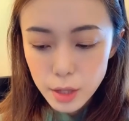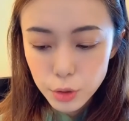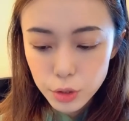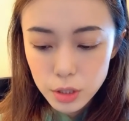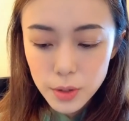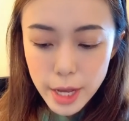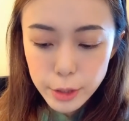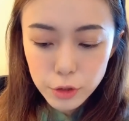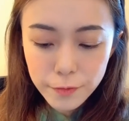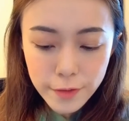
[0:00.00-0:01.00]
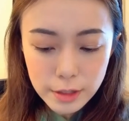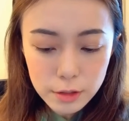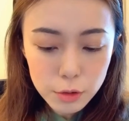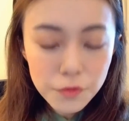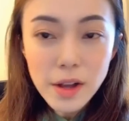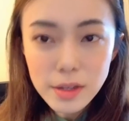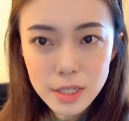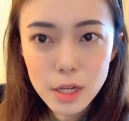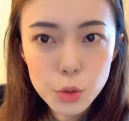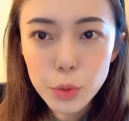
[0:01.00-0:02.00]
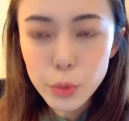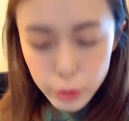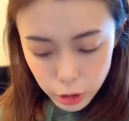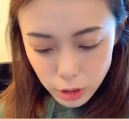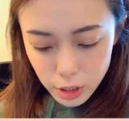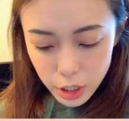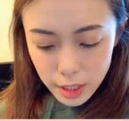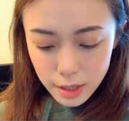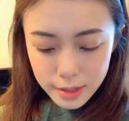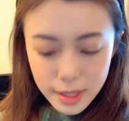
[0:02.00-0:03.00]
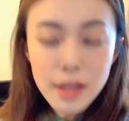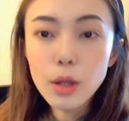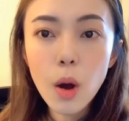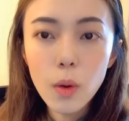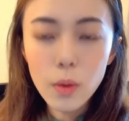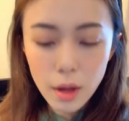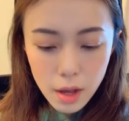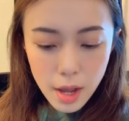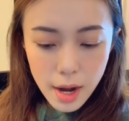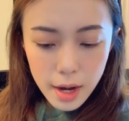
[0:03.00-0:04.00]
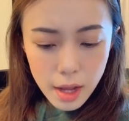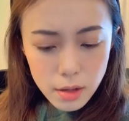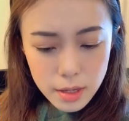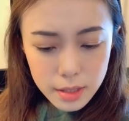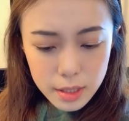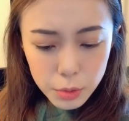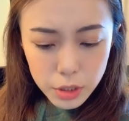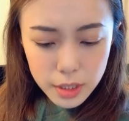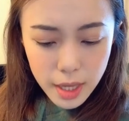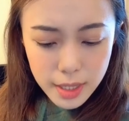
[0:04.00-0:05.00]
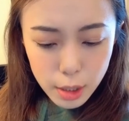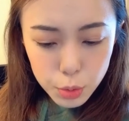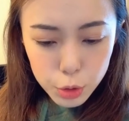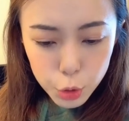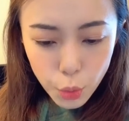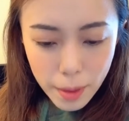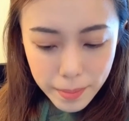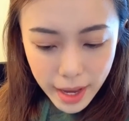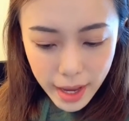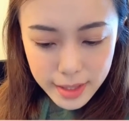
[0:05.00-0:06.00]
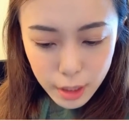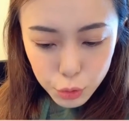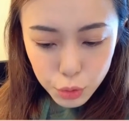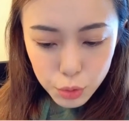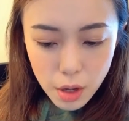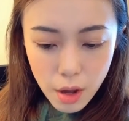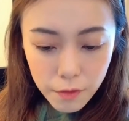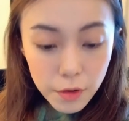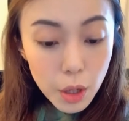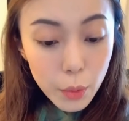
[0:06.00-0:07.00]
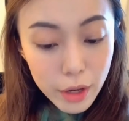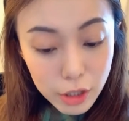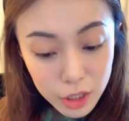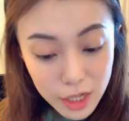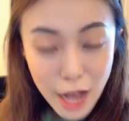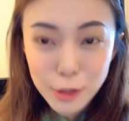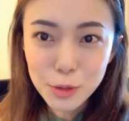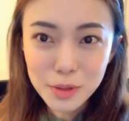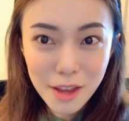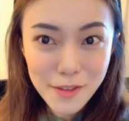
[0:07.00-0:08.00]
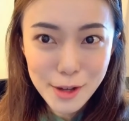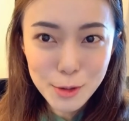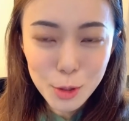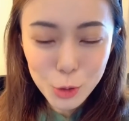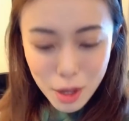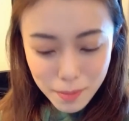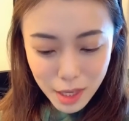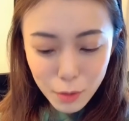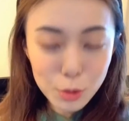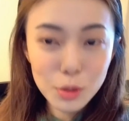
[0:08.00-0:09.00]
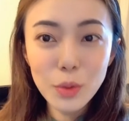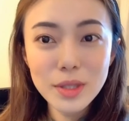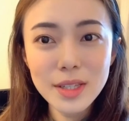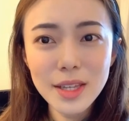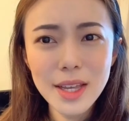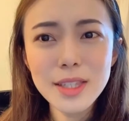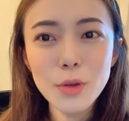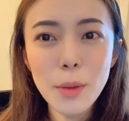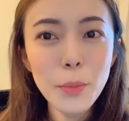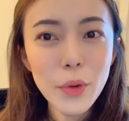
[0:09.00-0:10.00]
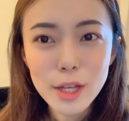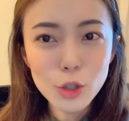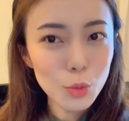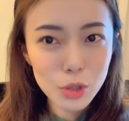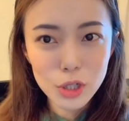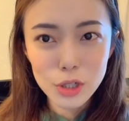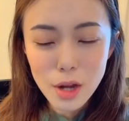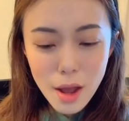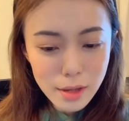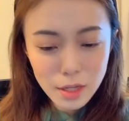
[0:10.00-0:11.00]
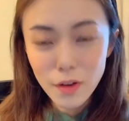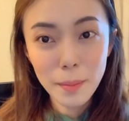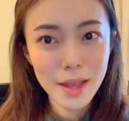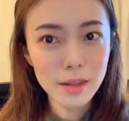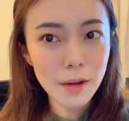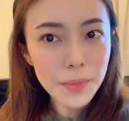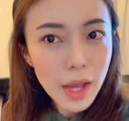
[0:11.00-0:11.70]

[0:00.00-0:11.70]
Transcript: 就是后来就反正就放弃了做律师的这个念头了，然后曾经有段时间也想做传媒，很想去凤凰卫视啊这种地方做传媒，因为我觉得我自己也挺喜欢播音主持这方面的。